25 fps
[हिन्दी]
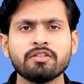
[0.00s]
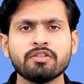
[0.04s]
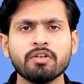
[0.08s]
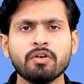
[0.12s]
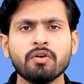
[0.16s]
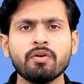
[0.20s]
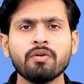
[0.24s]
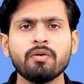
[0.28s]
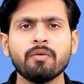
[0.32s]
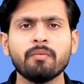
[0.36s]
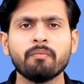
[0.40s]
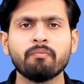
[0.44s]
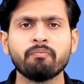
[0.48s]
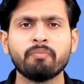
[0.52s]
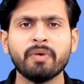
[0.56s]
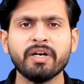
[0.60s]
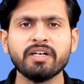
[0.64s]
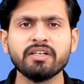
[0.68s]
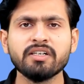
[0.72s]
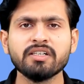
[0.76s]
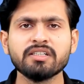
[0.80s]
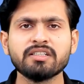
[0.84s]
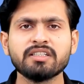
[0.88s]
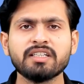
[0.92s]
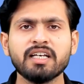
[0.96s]
सो
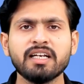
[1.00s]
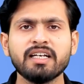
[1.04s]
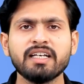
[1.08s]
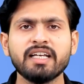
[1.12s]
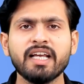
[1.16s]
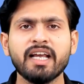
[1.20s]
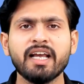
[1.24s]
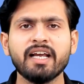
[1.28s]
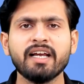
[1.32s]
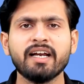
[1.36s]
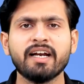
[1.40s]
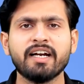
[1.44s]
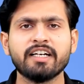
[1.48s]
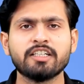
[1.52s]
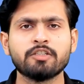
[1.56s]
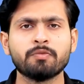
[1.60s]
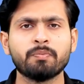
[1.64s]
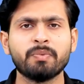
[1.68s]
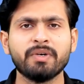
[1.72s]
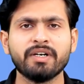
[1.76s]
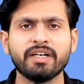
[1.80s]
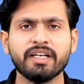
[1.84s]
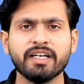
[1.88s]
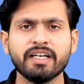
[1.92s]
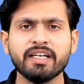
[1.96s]
बिगनर्स के लिए इट्स
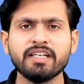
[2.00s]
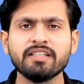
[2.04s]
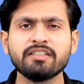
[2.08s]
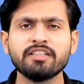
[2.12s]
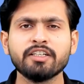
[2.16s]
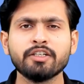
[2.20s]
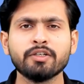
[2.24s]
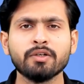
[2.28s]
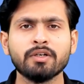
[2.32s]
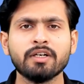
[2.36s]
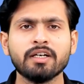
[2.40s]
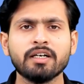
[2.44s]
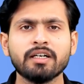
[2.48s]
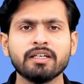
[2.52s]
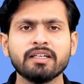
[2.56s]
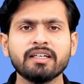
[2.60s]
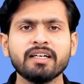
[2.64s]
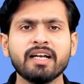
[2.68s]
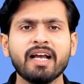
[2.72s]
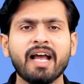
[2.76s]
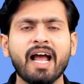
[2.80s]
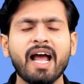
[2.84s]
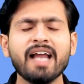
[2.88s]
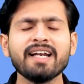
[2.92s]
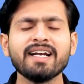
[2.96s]
प्रेटी इजी टू
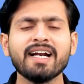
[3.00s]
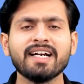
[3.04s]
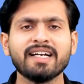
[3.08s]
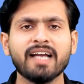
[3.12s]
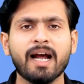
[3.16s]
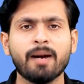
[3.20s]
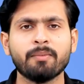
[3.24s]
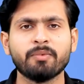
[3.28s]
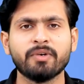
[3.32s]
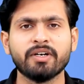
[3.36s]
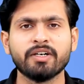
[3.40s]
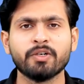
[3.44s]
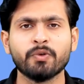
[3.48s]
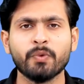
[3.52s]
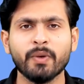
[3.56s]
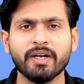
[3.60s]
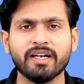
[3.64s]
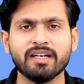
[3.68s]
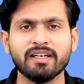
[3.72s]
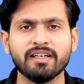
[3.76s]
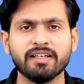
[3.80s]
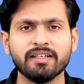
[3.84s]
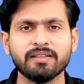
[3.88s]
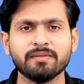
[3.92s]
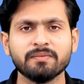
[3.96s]
लर्न एंड अडाप्टेड
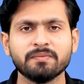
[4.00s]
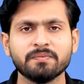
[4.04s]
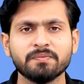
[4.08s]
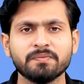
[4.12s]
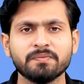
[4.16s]
क्विकली